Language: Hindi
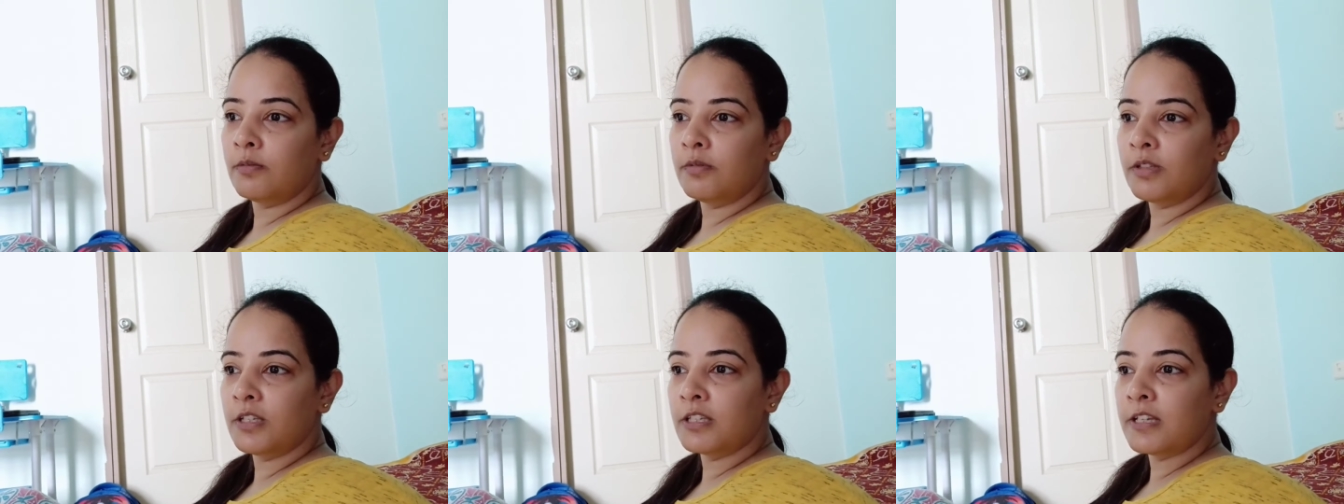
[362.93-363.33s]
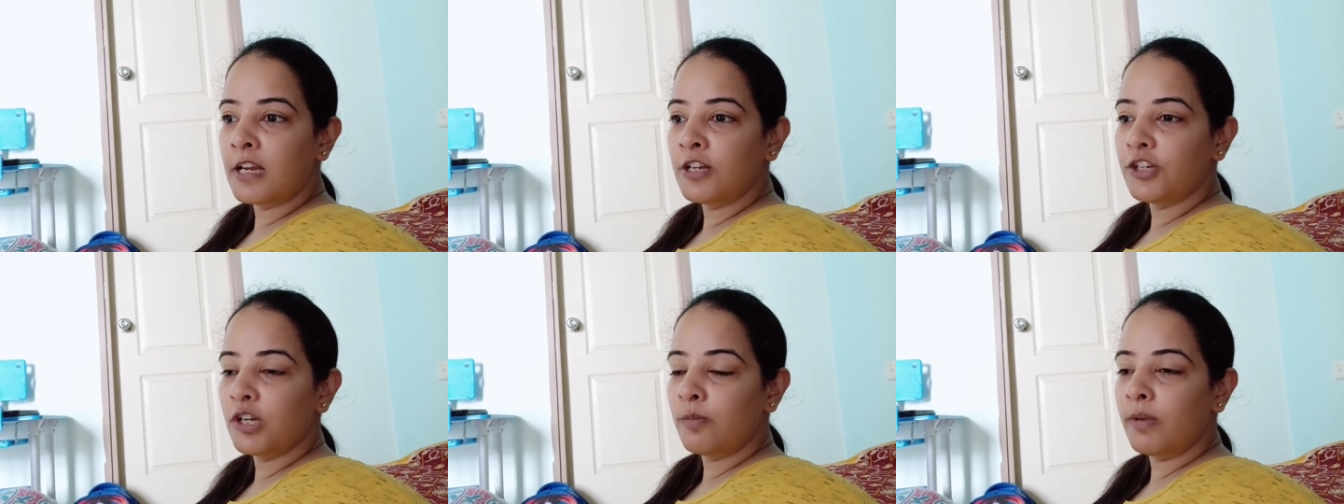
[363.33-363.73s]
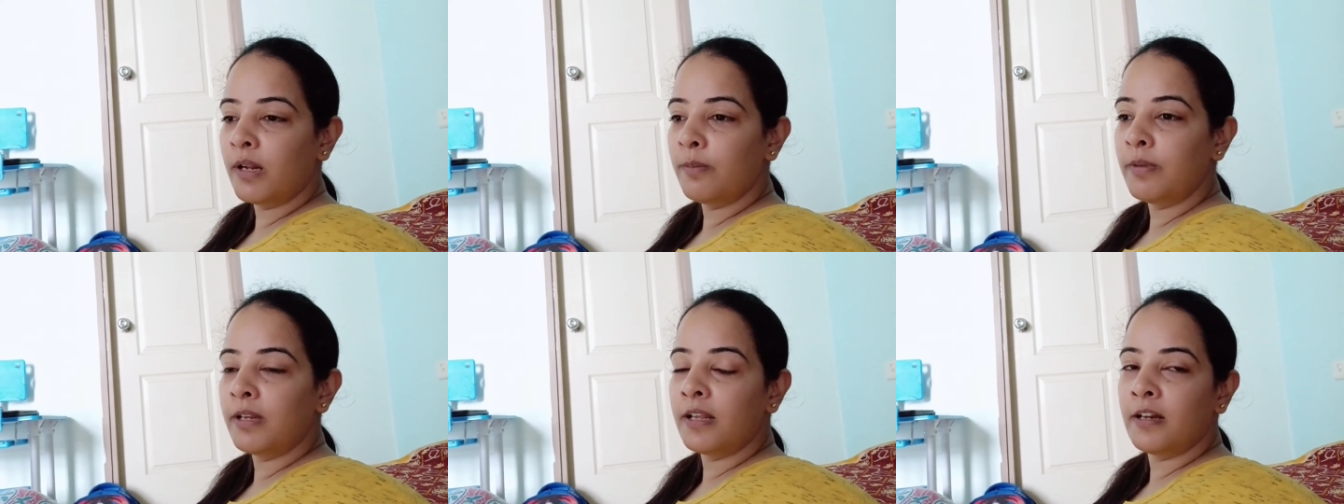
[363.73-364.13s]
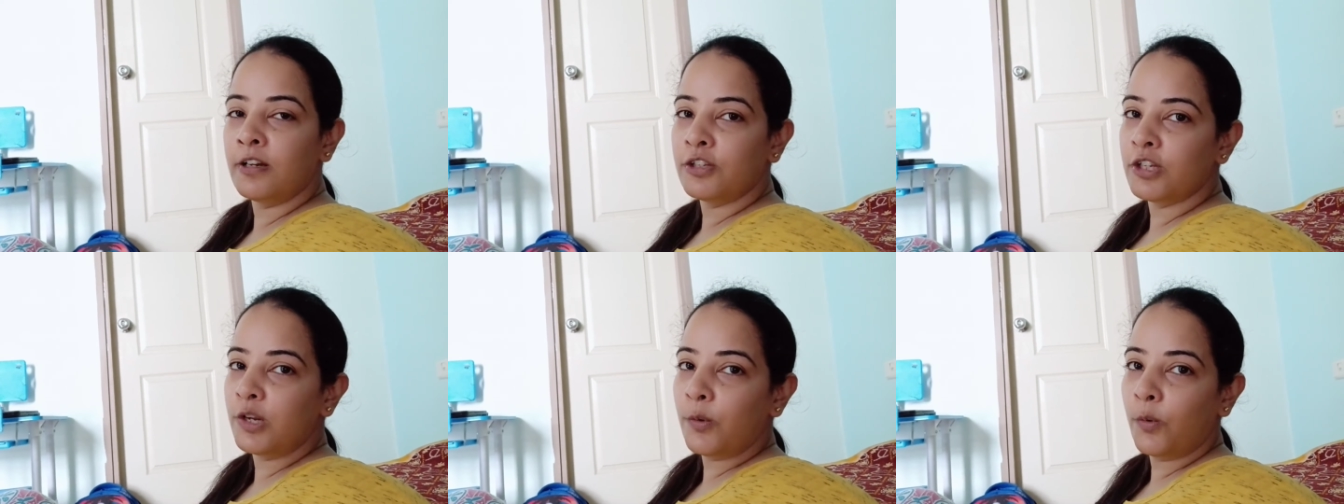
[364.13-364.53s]
जिस टेंशन में ना मेरी
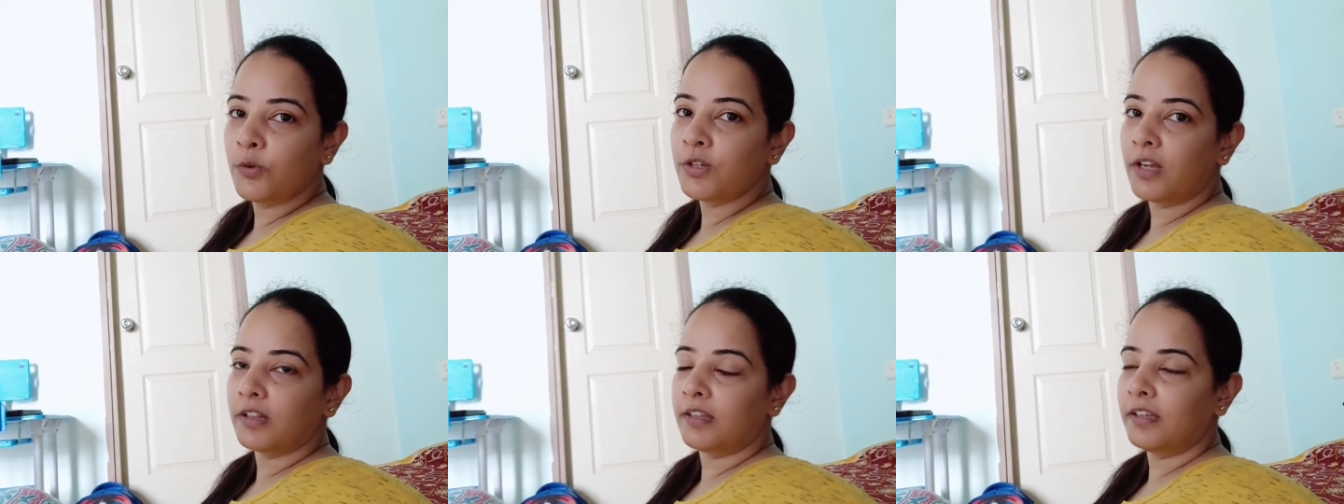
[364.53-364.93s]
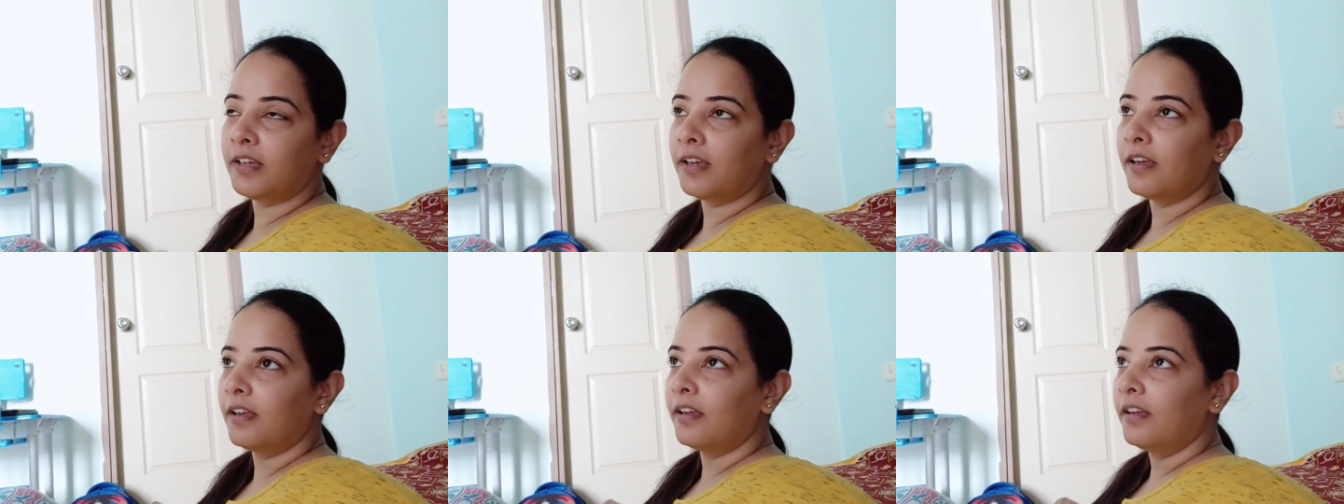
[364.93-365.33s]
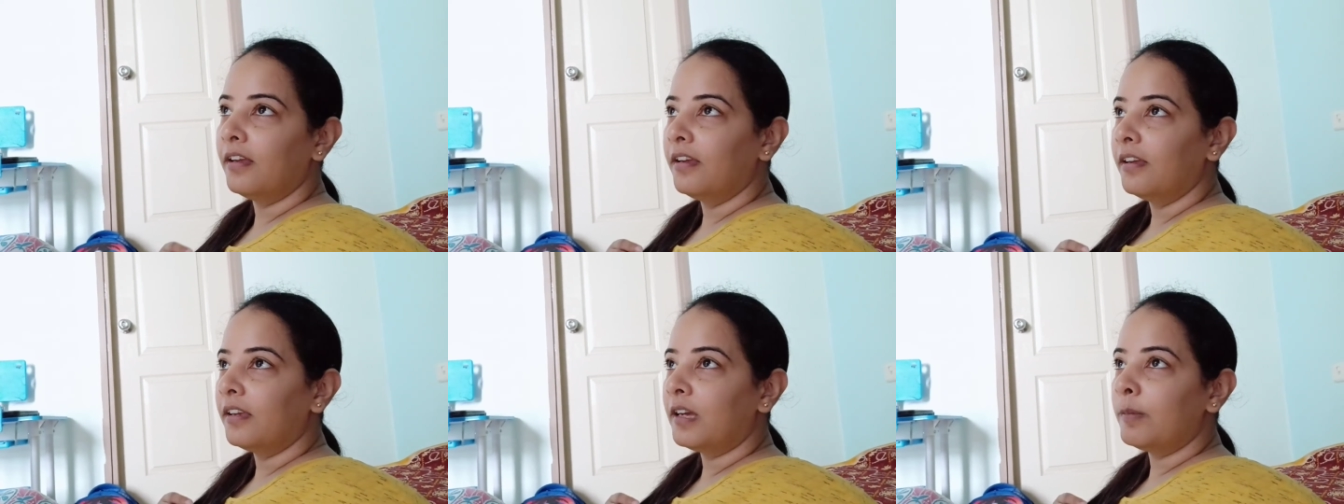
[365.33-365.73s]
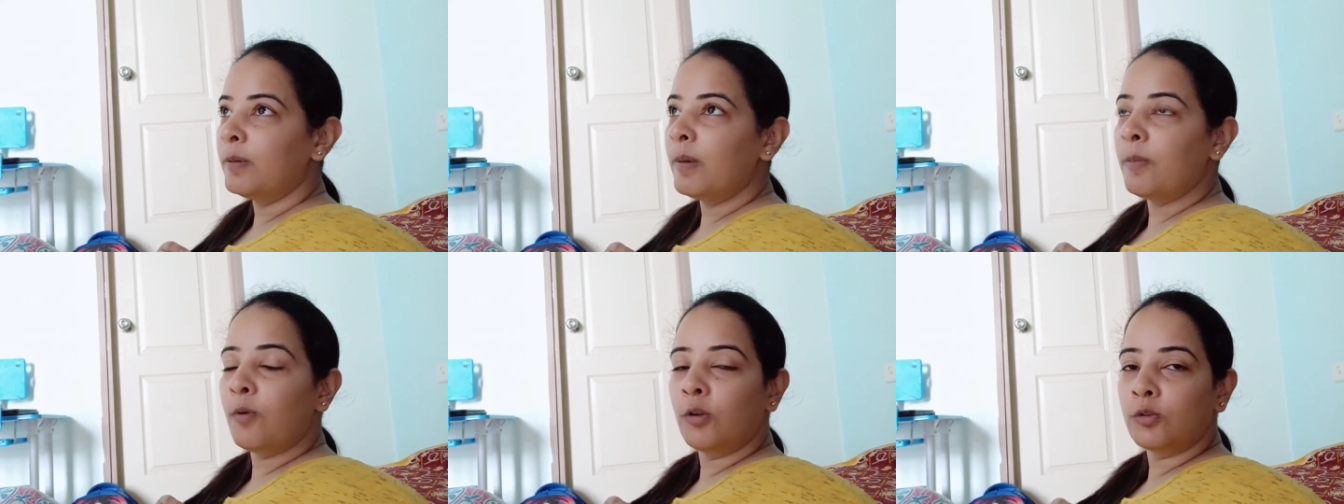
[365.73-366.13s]
एनर्जी लो हो जाती है अभी
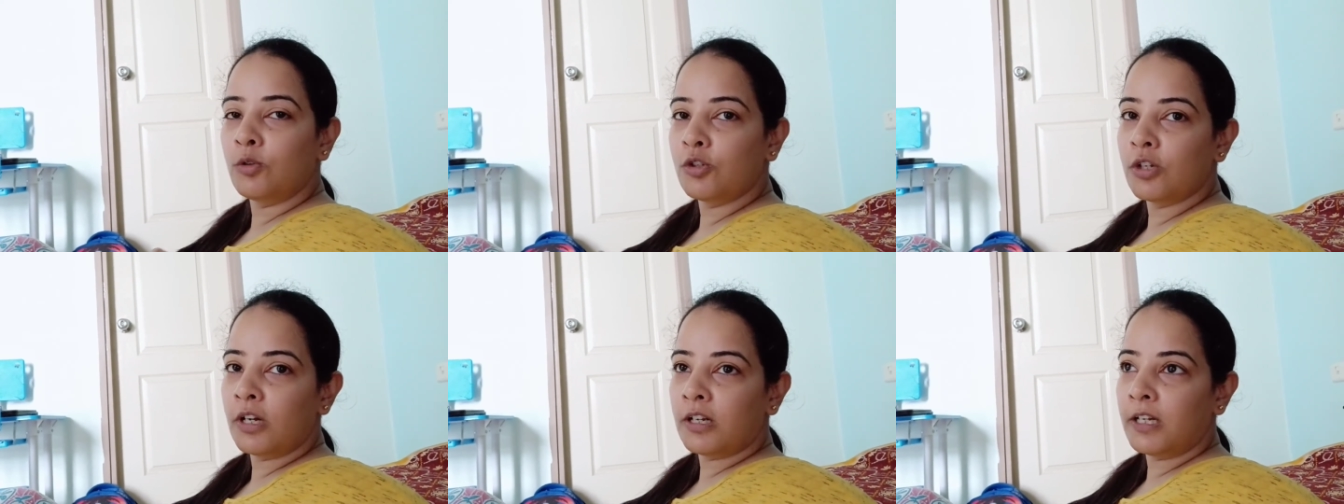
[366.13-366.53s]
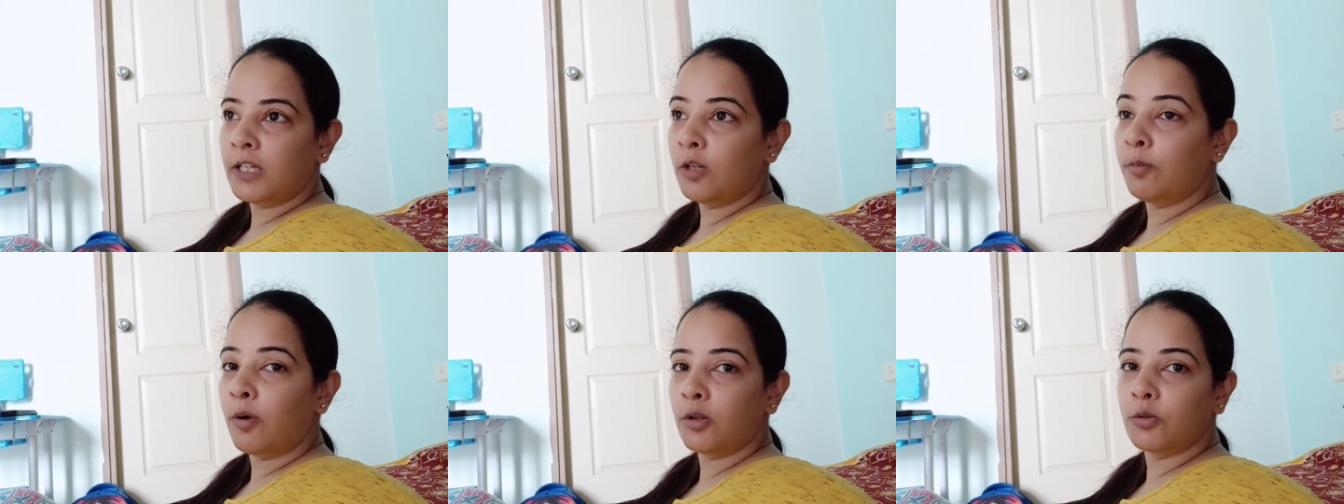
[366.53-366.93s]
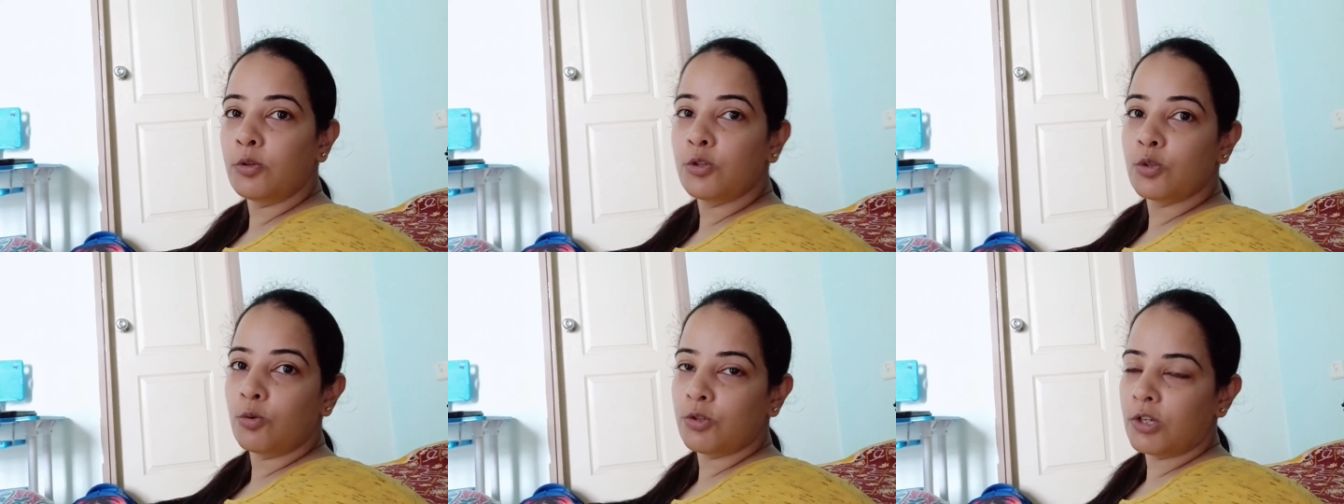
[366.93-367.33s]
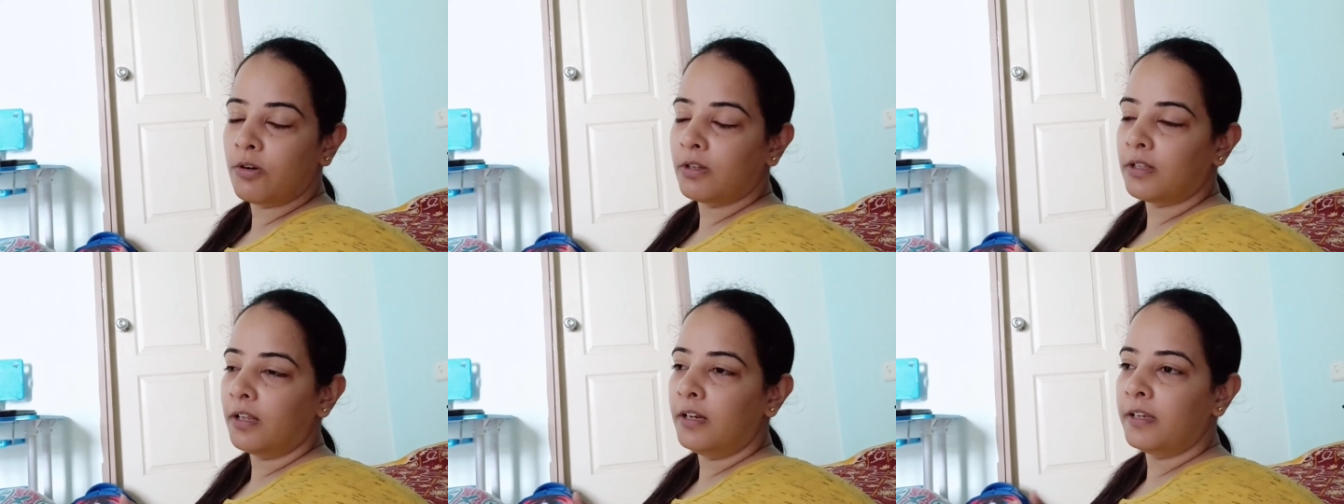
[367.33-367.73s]
मैं बहुत कुछ कर रही थी बहुत कुछ सोचा
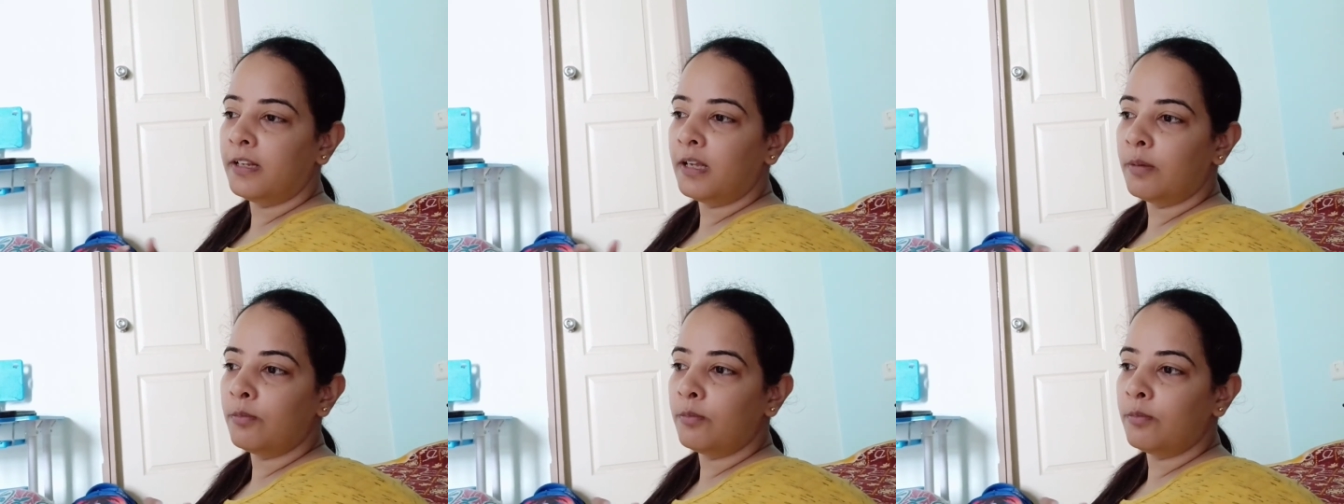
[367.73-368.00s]
हुआ था लेकिन